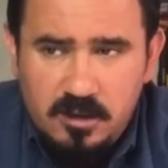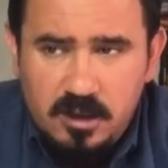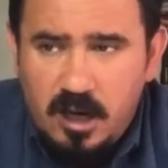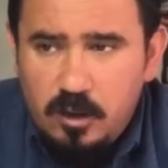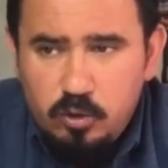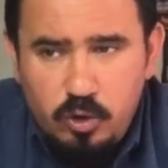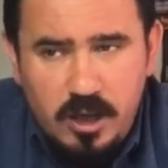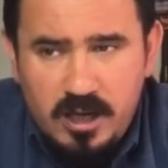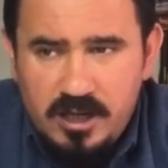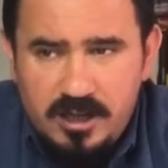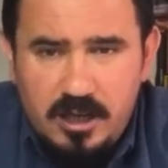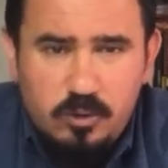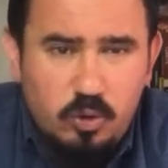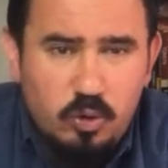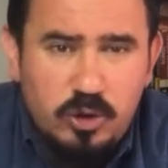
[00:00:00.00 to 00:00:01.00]
Daha düne
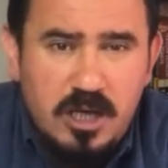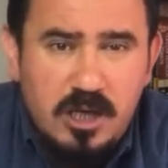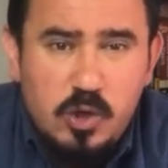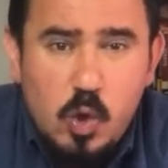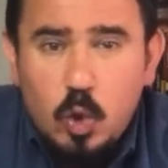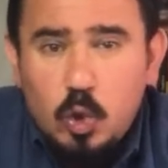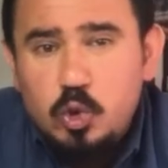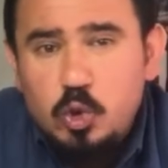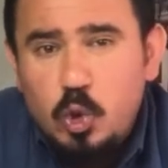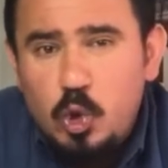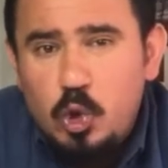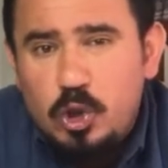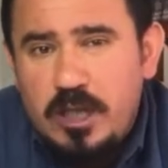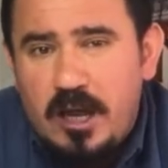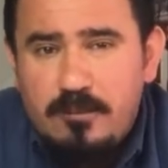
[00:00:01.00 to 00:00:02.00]
kadar Türkiye'de
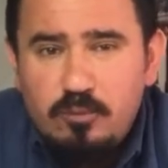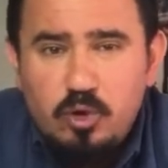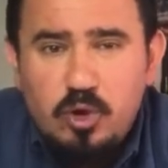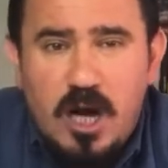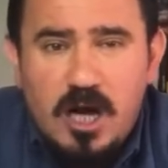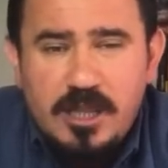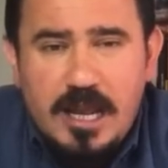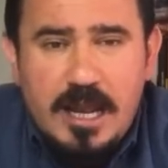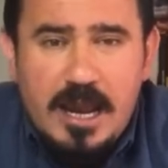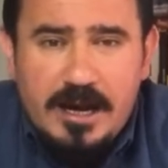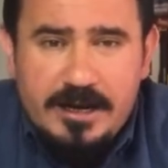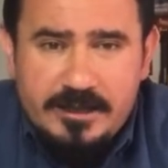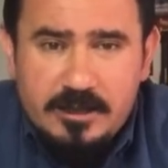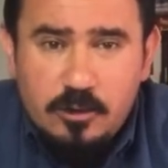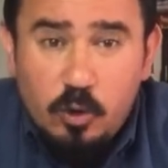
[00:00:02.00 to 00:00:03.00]
özgürlükler,
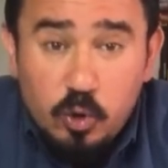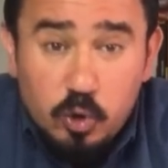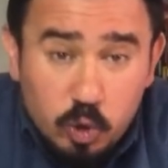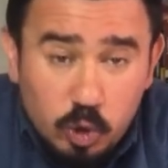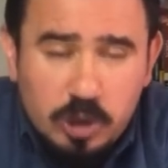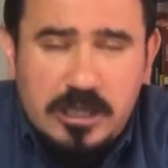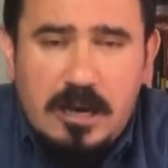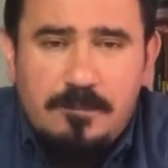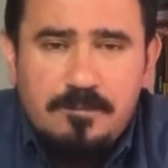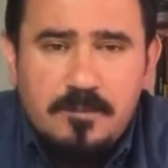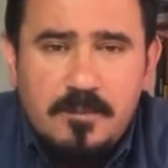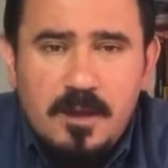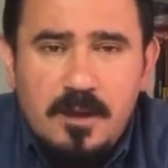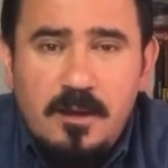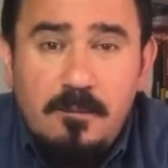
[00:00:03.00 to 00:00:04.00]
mücadeleler konuşurken
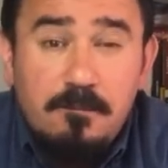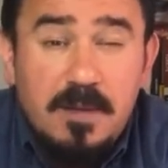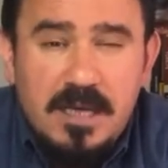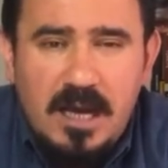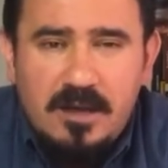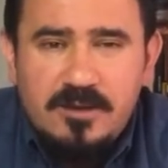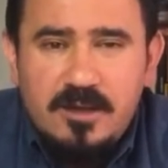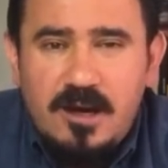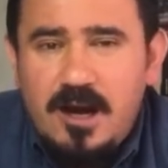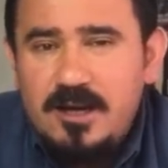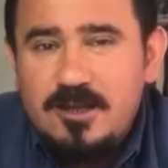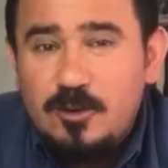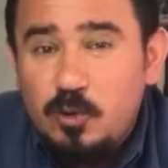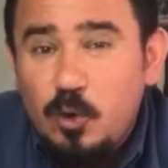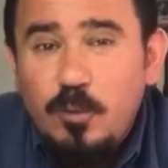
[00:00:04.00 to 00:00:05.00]
bir anda
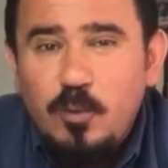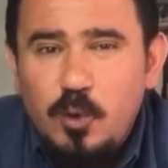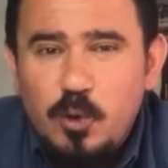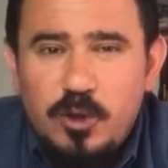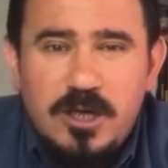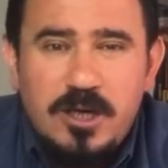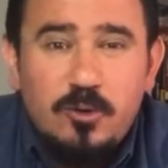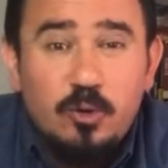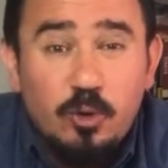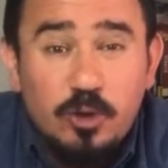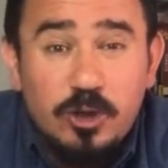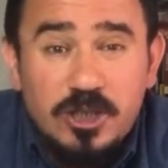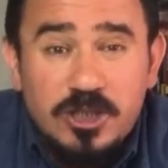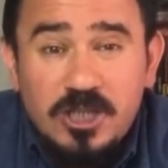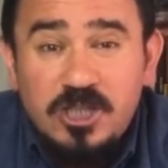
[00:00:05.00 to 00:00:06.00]
artık tüm Türkiye'nin yurt
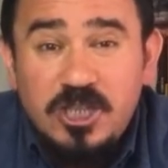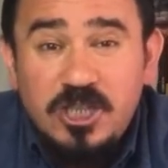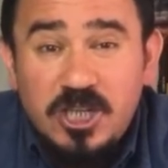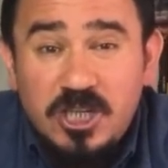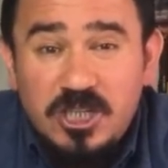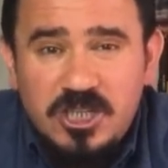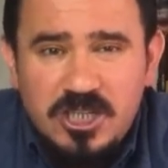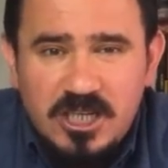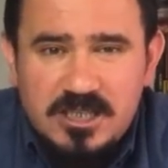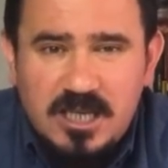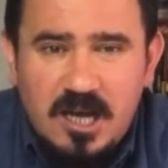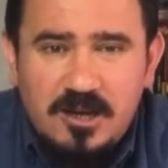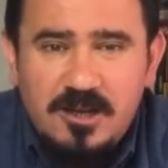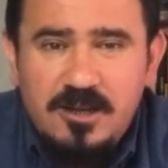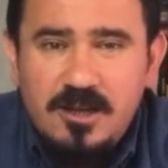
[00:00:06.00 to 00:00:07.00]
dışına çıkış
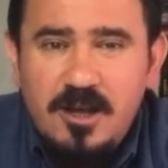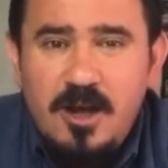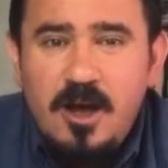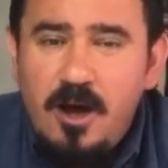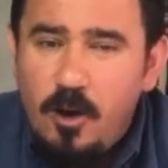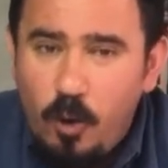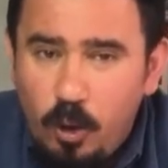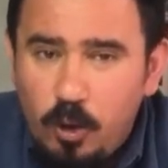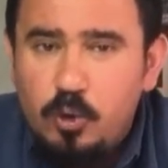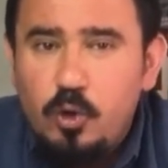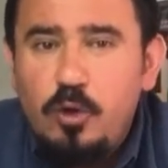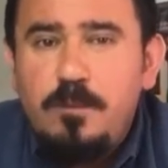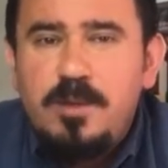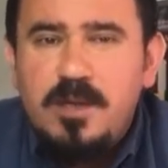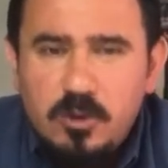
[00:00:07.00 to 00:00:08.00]
yasağının
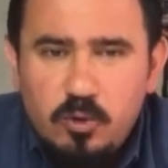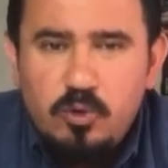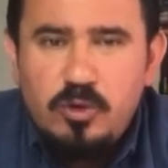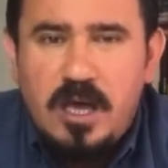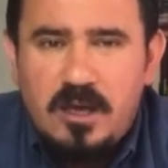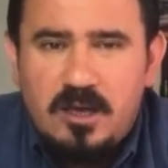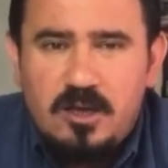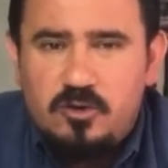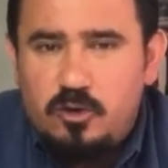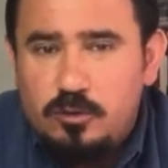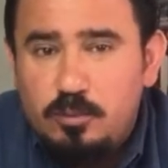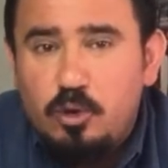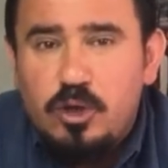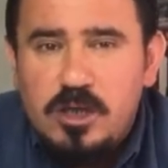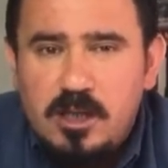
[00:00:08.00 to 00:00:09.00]
olduğu bir günden geçiyoruz.
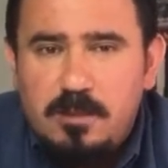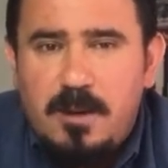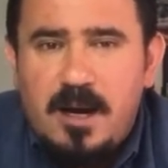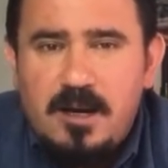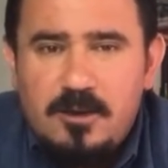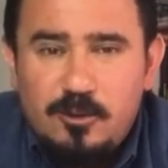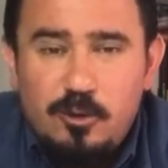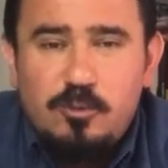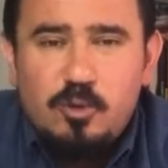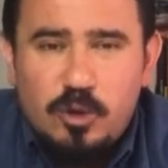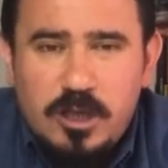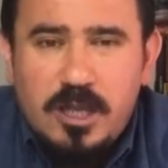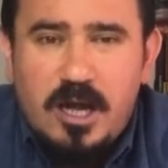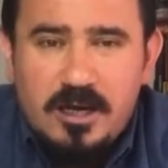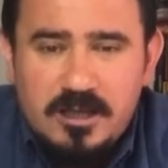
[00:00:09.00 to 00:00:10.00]
Bugün itibariyle tüm
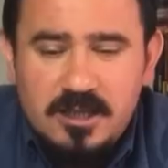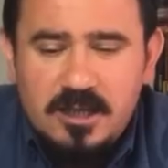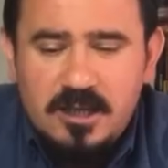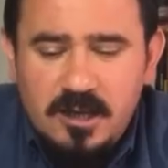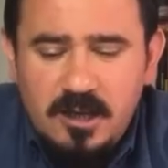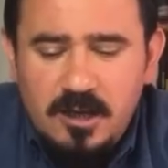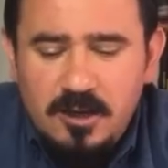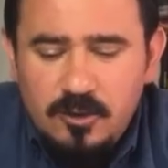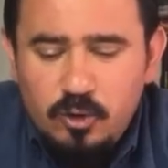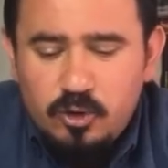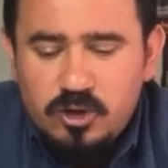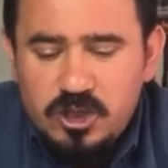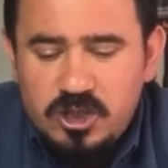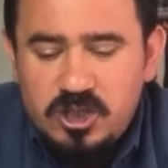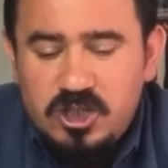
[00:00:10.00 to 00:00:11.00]
ülkede artık
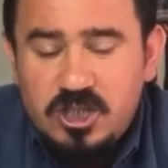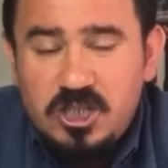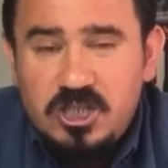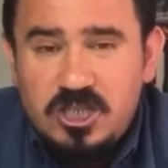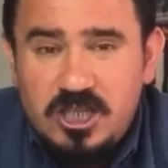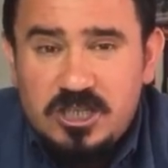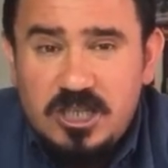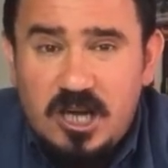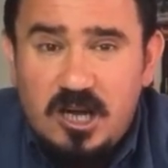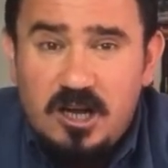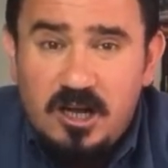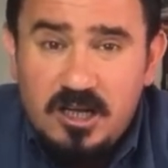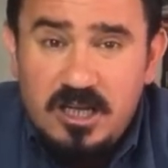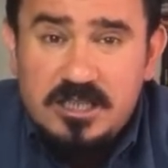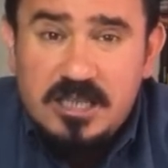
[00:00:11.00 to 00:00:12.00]
yurt dışı çıkış
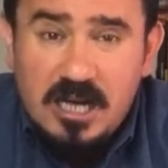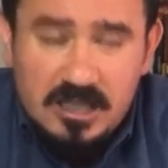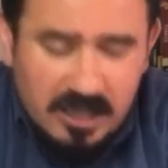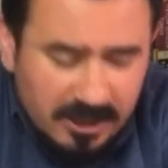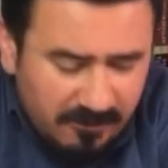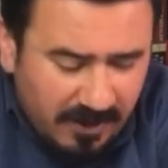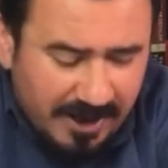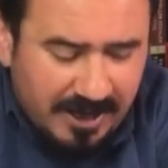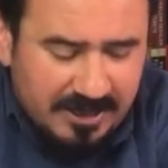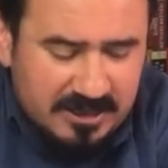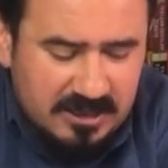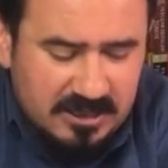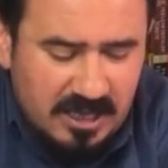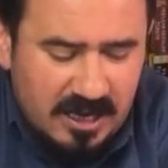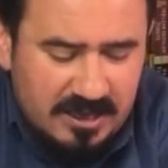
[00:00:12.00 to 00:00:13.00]
yasa yasakları var
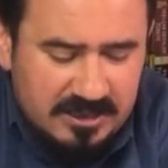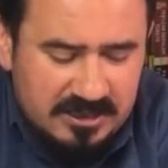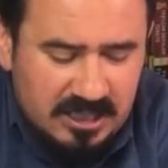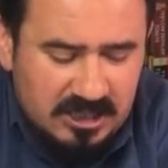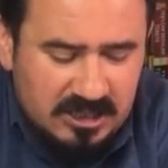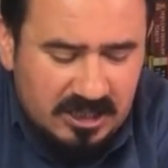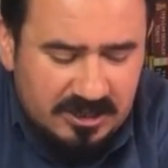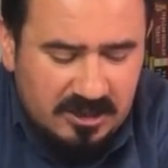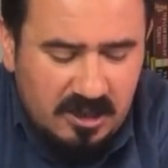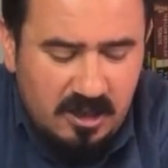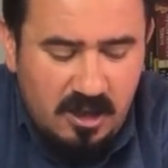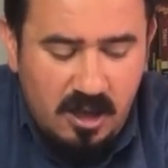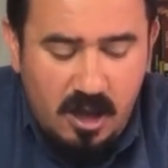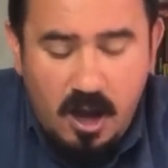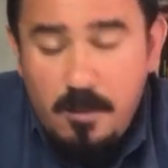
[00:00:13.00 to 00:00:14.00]
artık değerli izleyiciler.
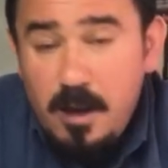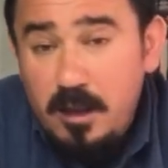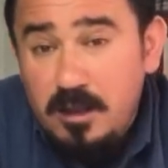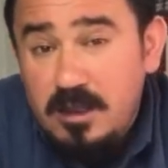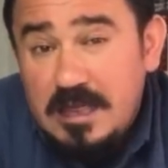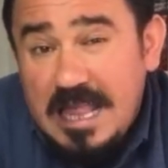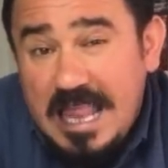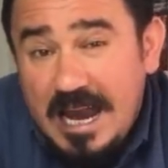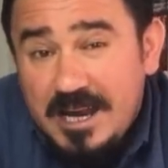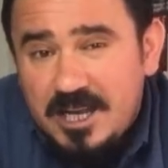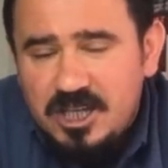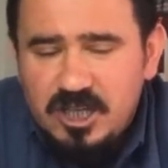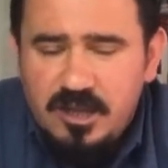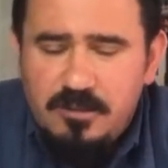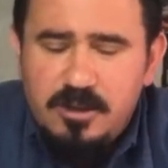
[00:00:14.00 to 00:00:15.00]
Ama neler
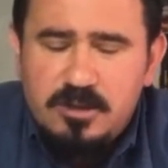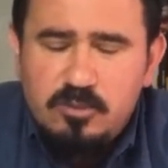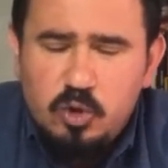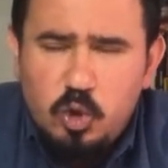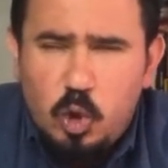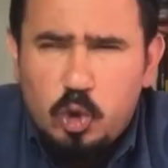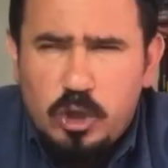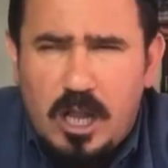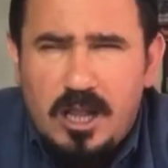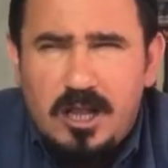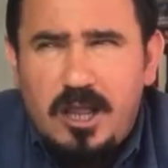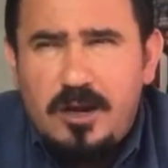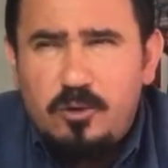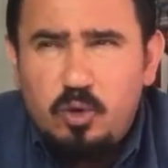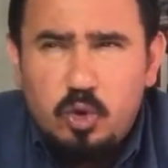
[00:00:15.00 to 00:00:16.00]
yaşanabilir? Şimdi şok
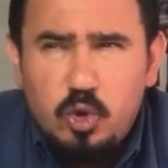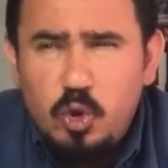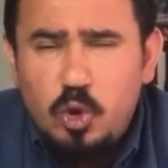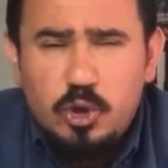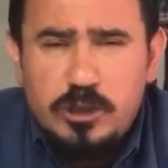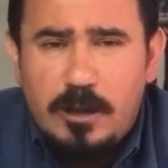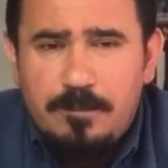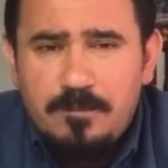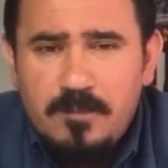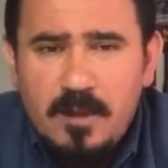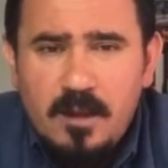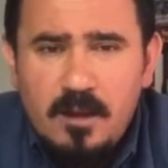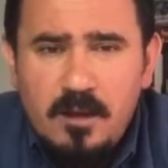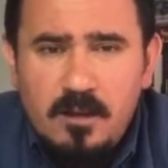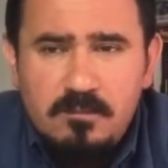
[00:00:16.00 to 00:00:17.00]
dalgalar düşünüyoruz da.
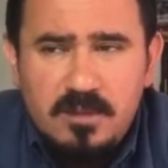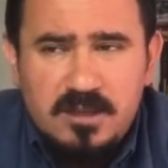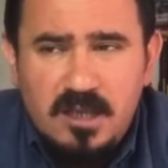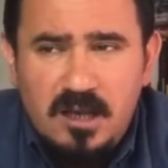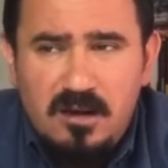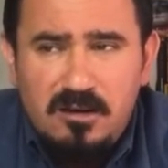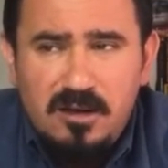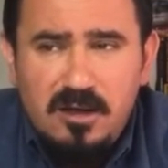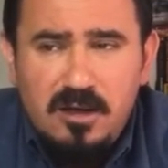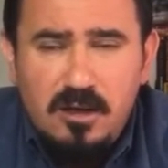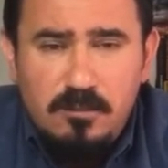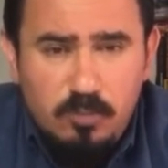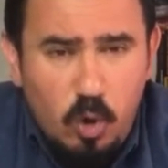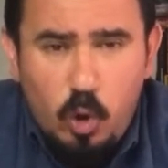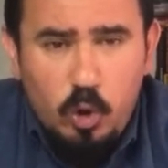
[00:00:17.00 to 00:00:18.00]
Mesela
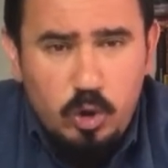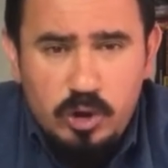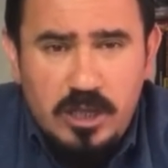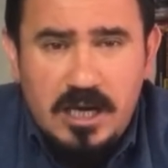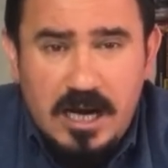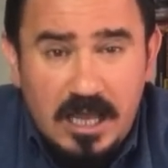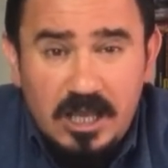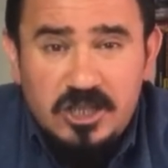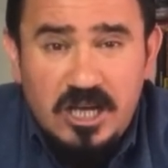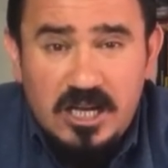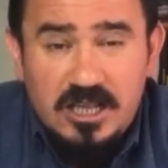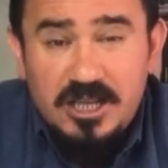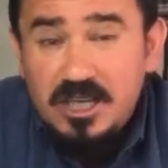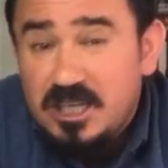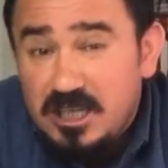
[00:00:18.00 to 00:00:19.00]
bu oyunda
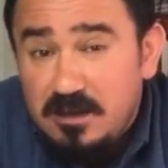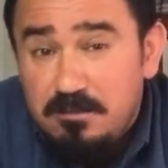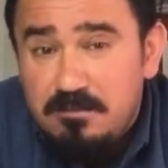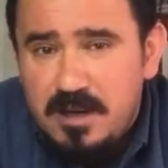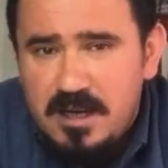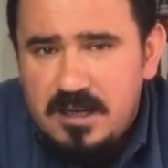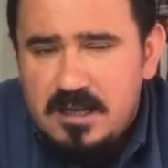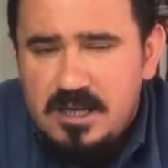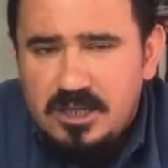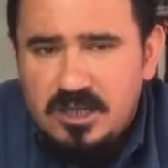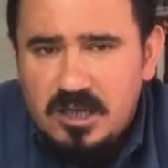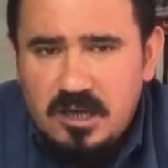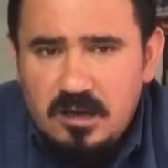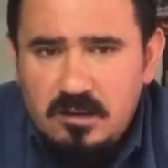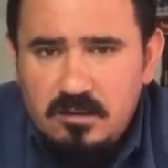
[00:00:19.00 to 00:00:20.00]
kalacakları kim
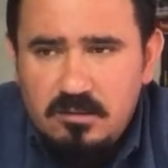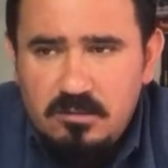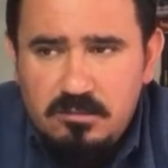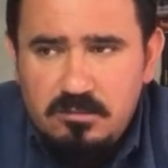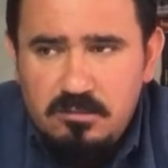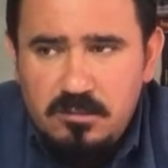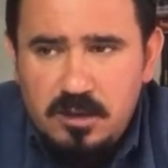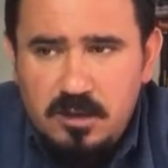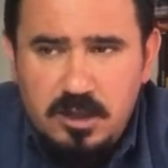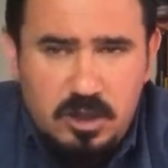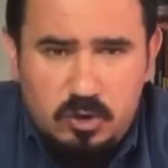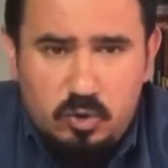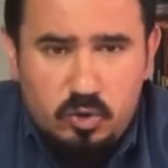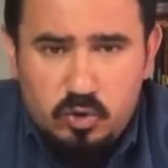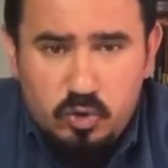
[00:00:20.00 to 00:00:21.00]
belirleyecek? Hiç
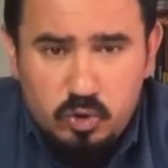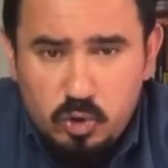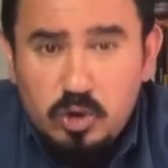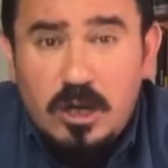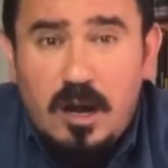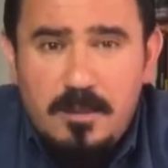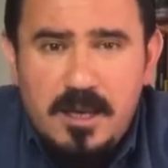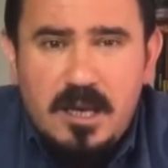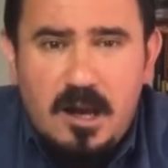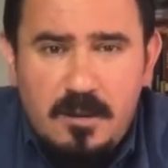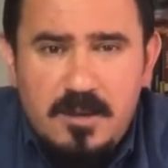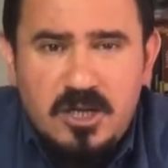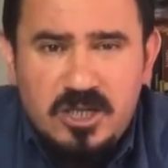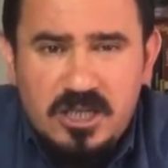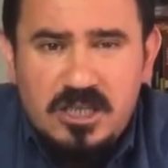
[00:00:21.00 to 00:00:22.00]
kuşkusuz Amerika
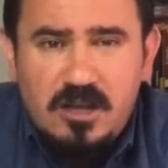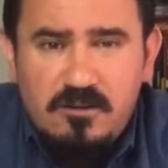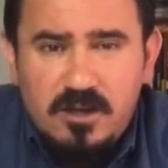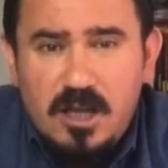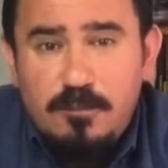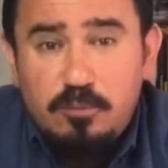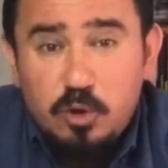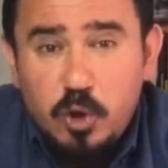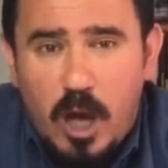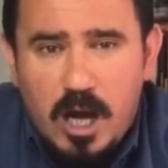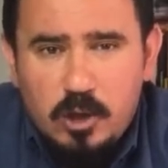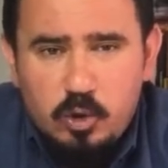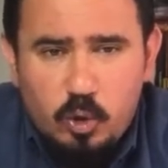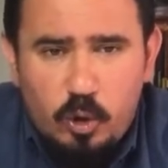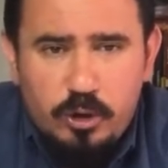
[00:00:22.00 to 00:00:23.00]
Birleşik Devletleri burada
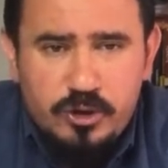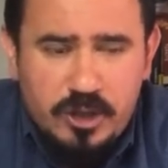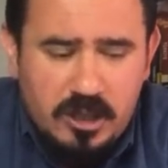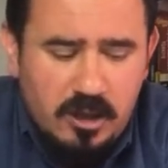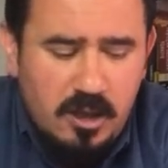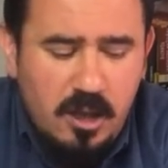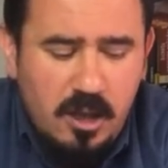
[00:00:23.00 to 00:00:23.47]
aktör olacak.